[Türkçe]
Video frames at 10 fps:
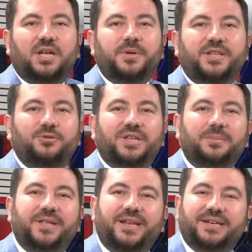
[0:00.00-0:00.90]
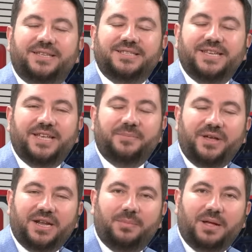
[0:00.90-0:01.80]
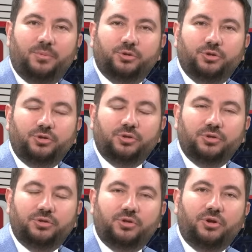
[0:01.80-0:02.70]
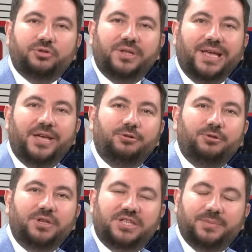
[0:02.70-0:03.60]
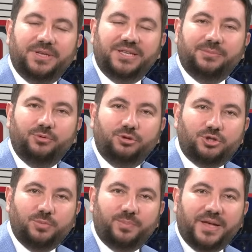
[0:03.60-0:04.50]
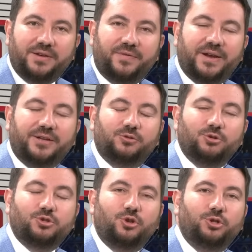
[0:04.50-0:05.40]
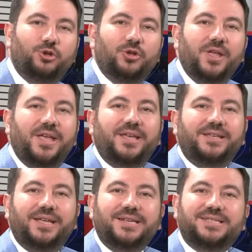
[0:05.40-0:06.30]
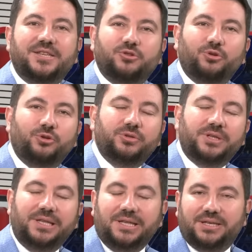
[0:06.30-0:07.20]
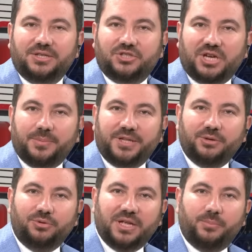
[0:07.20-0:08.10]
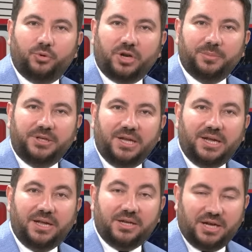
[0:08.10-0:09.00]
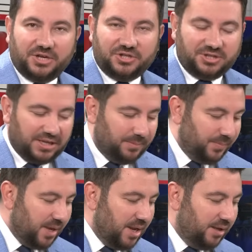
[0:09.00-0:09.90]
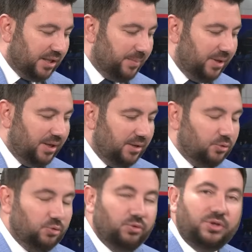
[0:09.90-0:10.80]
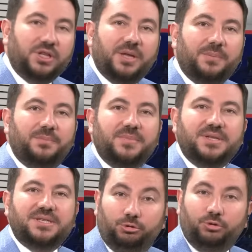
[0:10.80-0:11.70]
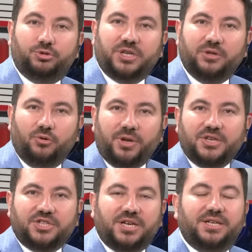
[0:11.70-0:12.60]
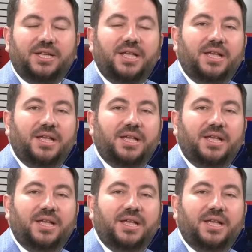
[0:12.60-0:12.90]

Camiada gündemden herkese merhaba. Bugün 4 Eylül 2023. Ben Ferhan Köseoğlu. Yeni sezonun ilk Camiada Gündem programıyla karşınızdayım. Tabi gündemimiz yine oldukça yoğun ancak